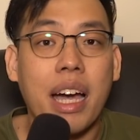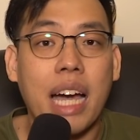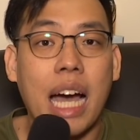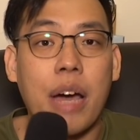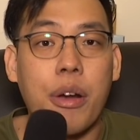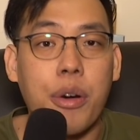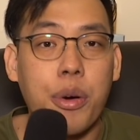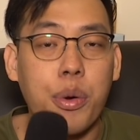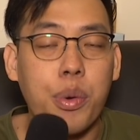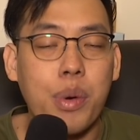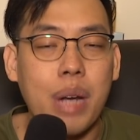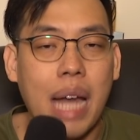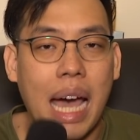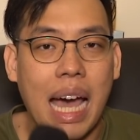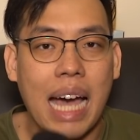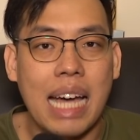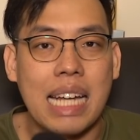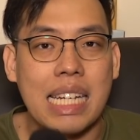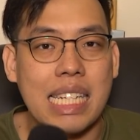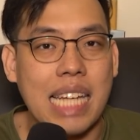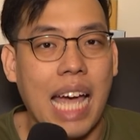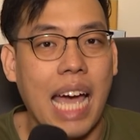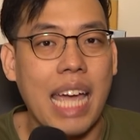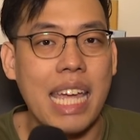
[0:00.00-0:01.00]
กรุณา
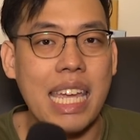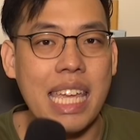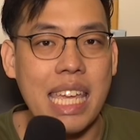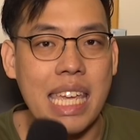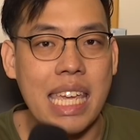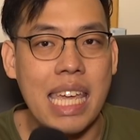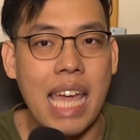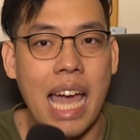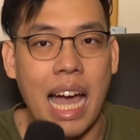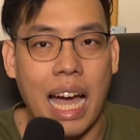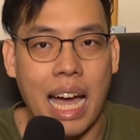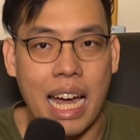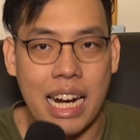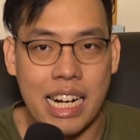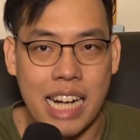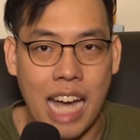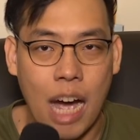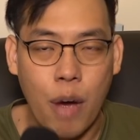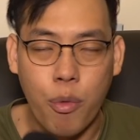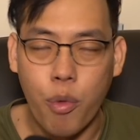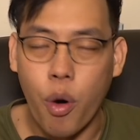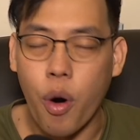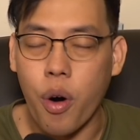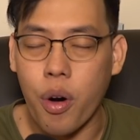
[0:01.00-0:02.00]
ใช้เอียร์กัน
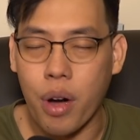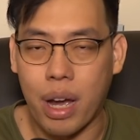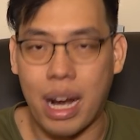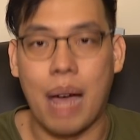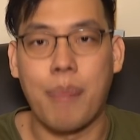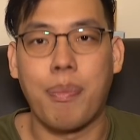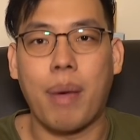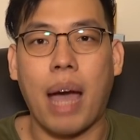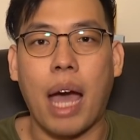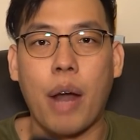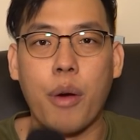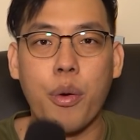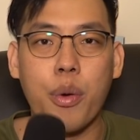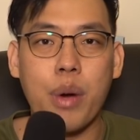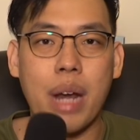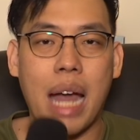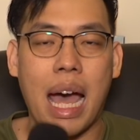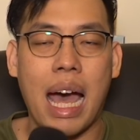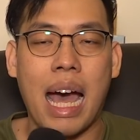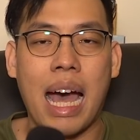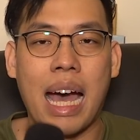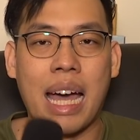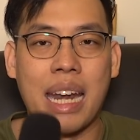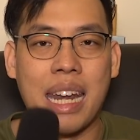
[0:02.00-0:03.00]
ทั้งวงครับกรุ
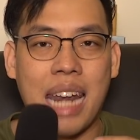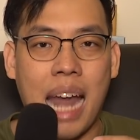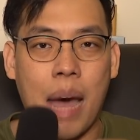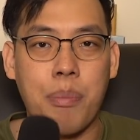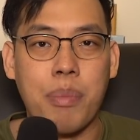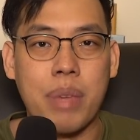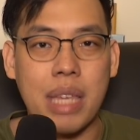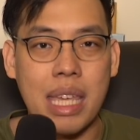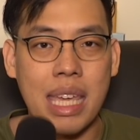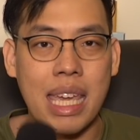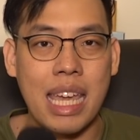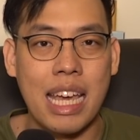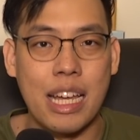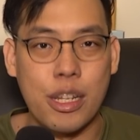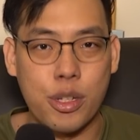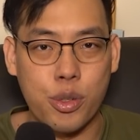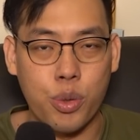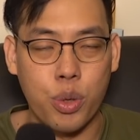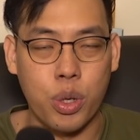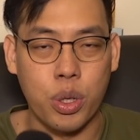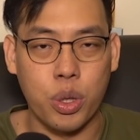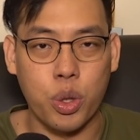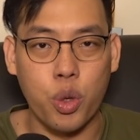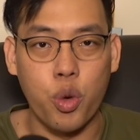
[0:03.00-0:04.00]
ณานำเอียร์
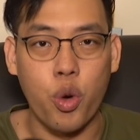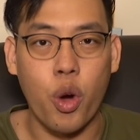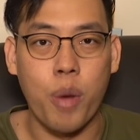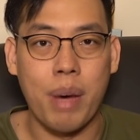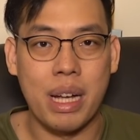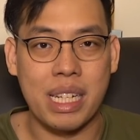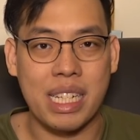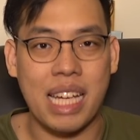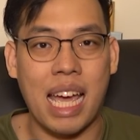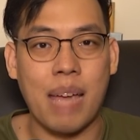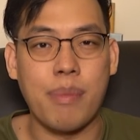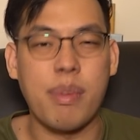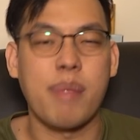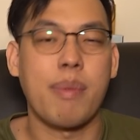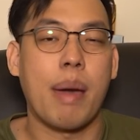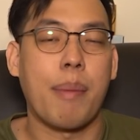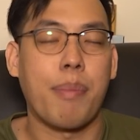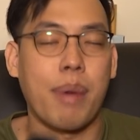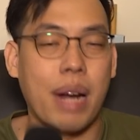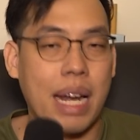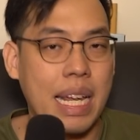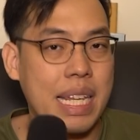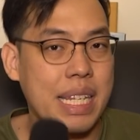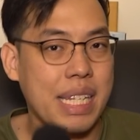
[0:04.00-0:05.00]
ส่วนตัวมาใช้เป็นแบบ
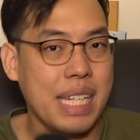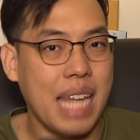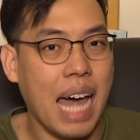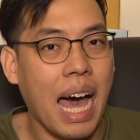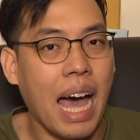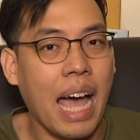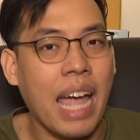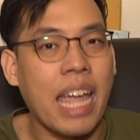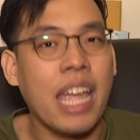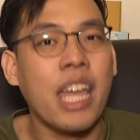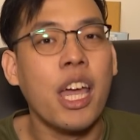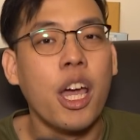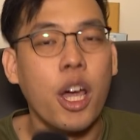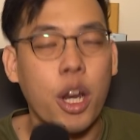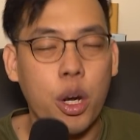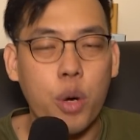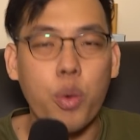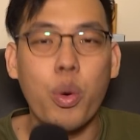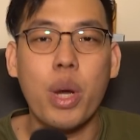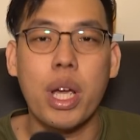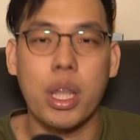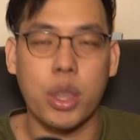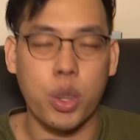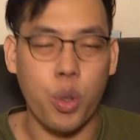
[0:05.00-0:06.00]
ไร้สาย
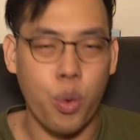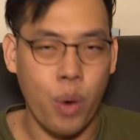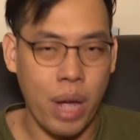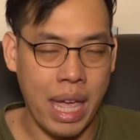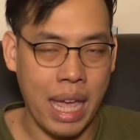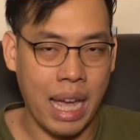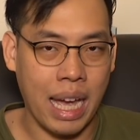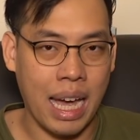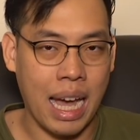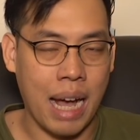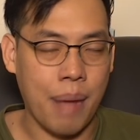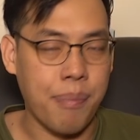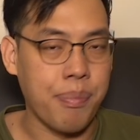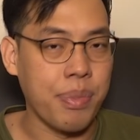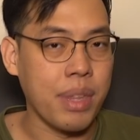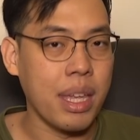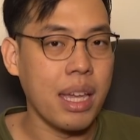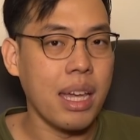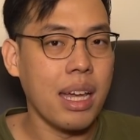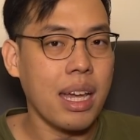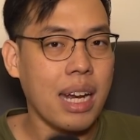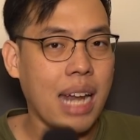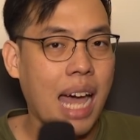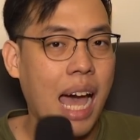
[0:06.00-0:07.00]
ด้วยตัวเองครับ
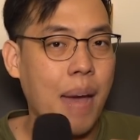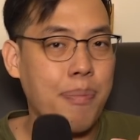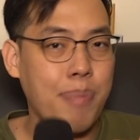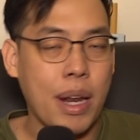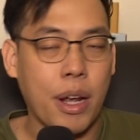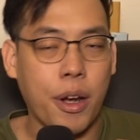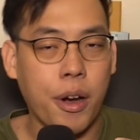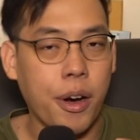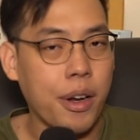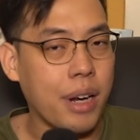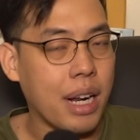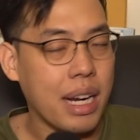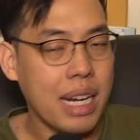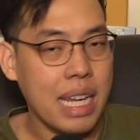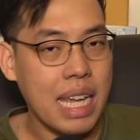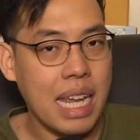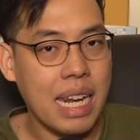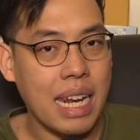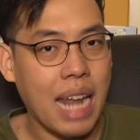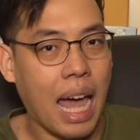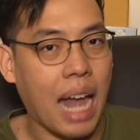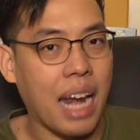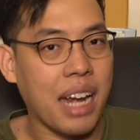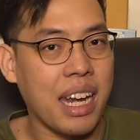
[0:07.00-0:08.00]
ถ้าเป็นกรณี
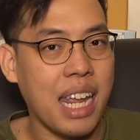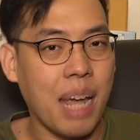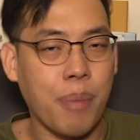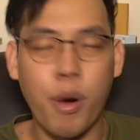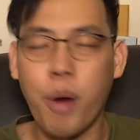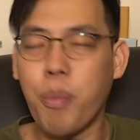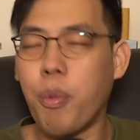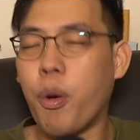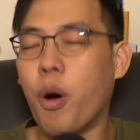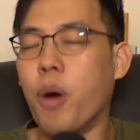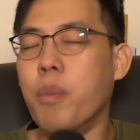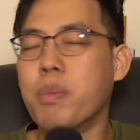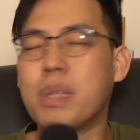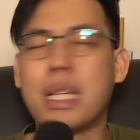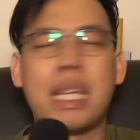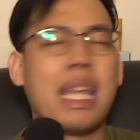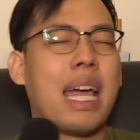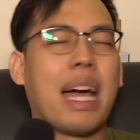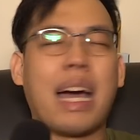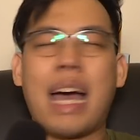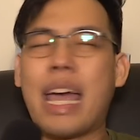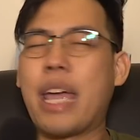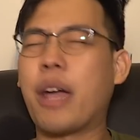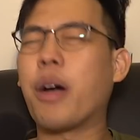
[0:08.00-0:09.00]
นั้นเนี่ยพวกผมจะ
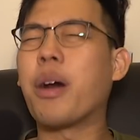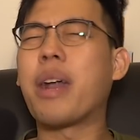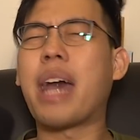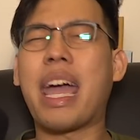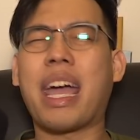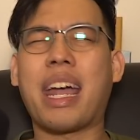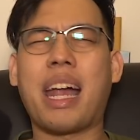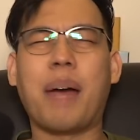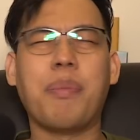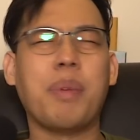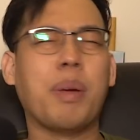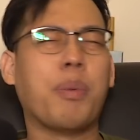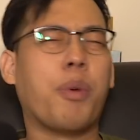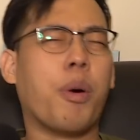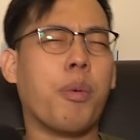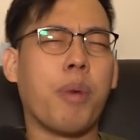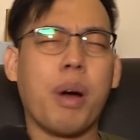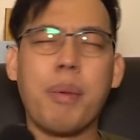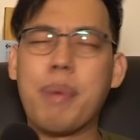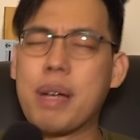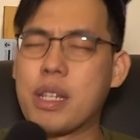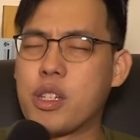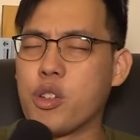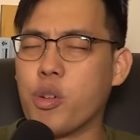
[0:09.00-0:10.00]
ยังไงก็ได้ครับเดี๋ยวผม
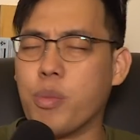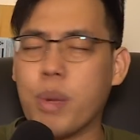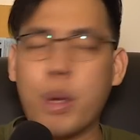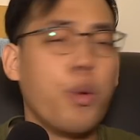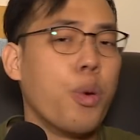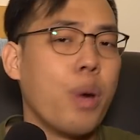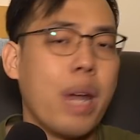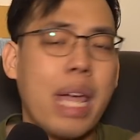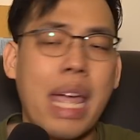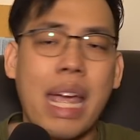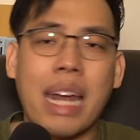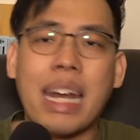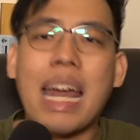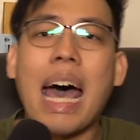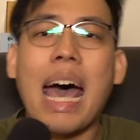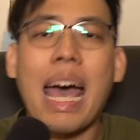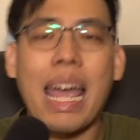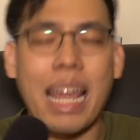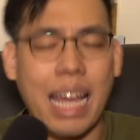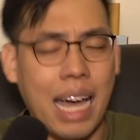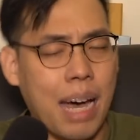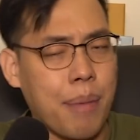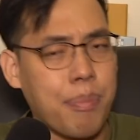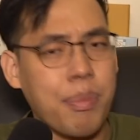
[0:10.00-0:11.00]
ก็ผสมให้คุณเองได้
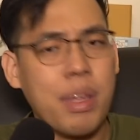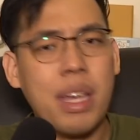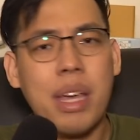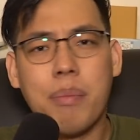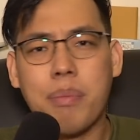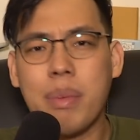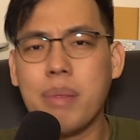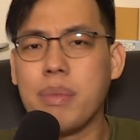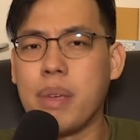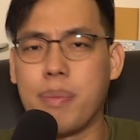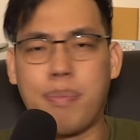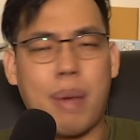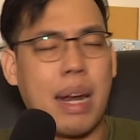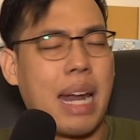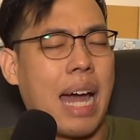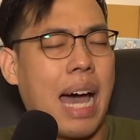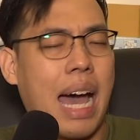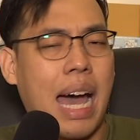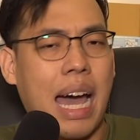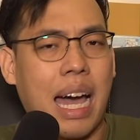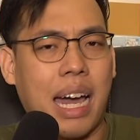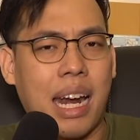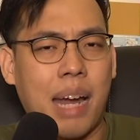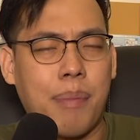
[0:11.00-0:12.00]
ครับไม่มีปัญ
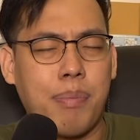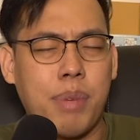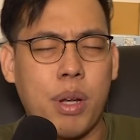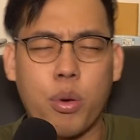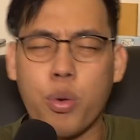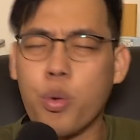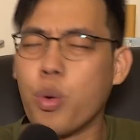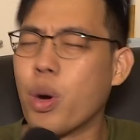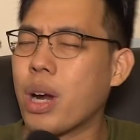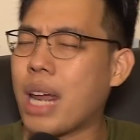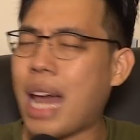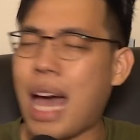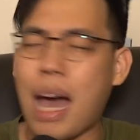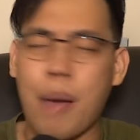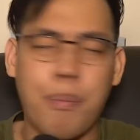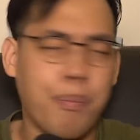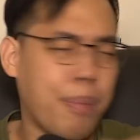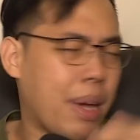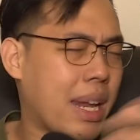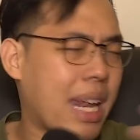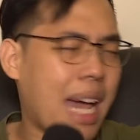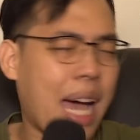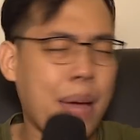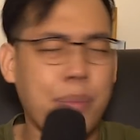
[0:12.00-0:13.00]
หาครับเดี๋ยวกูก็ทำ
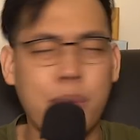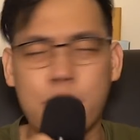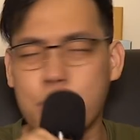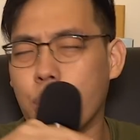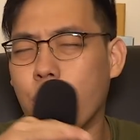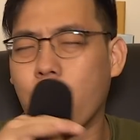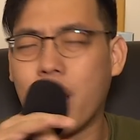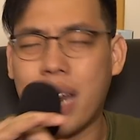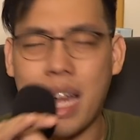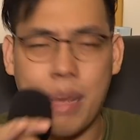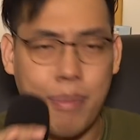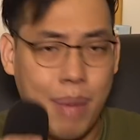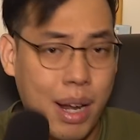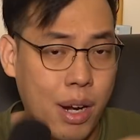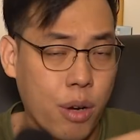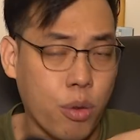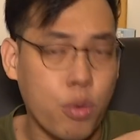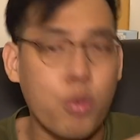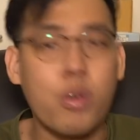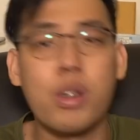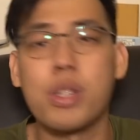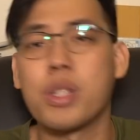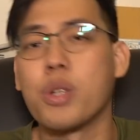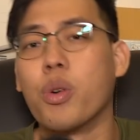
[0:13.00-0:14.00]
ไปได้มึงส่งอะไรมาเดี๋ยว
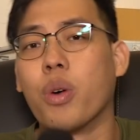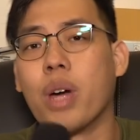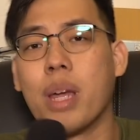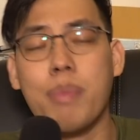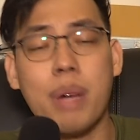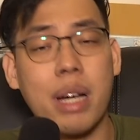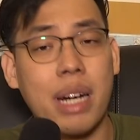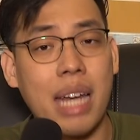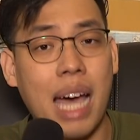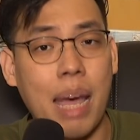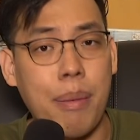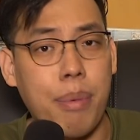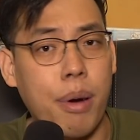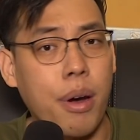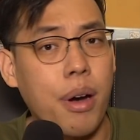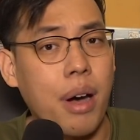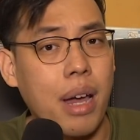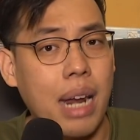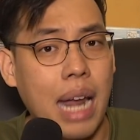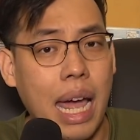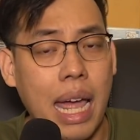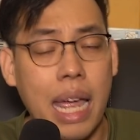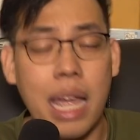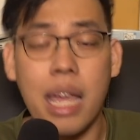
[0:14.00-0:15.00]
กูก็ส่งให้มึงได้เพราะ
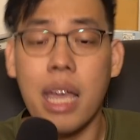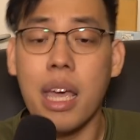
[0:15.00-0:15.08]
อะไร